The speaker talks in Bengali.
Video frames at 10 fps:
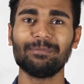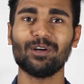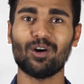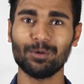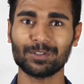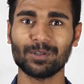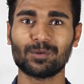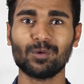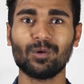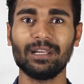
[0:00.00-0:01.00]
আপনি অবশ্যই
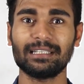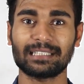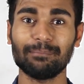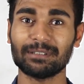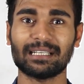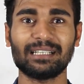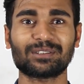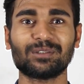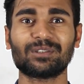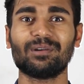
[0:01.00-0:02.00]
গুগলে কিংবা সার্চ
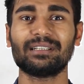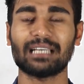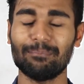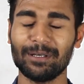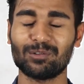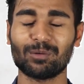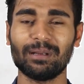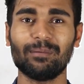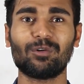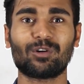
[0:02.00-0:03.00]
কনসোলে সাবমিট
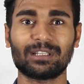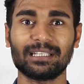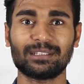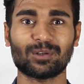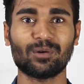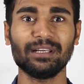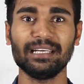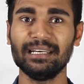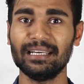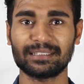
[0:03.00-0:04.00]
করবেন এবং ওখান থেকে যখনই
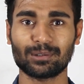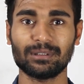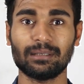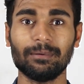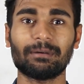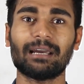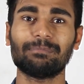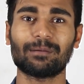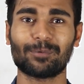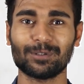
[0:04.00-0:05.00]
ইন্ডেক্সড হয়ে যাবে মানে
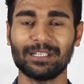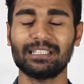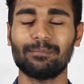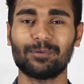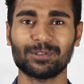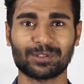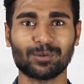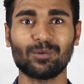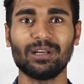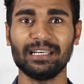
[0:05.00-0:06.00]
আপনার প্রত্যেকটা পোস্ট
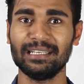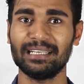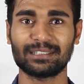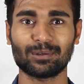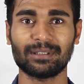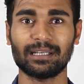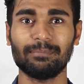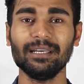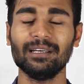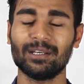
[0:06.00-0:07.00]
গুগলে ইন্ডেক্সড হয়ে
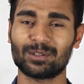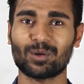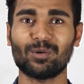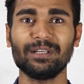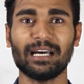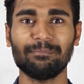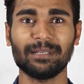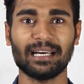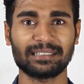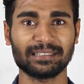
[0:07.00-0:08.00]
থাকবে তখনই
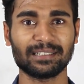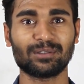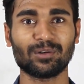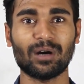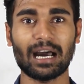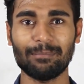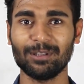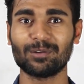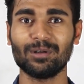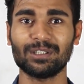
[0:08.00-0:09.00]
আপনি অ্যাডসেন্সের জন্য
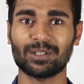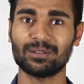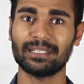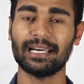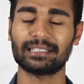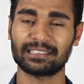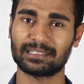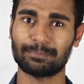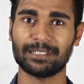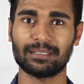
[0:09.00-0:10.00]
আবেদন করলে সহজে
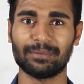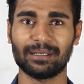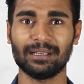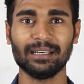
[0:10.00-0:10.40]
অ্যাডসেন্স পেয়ে যাবেন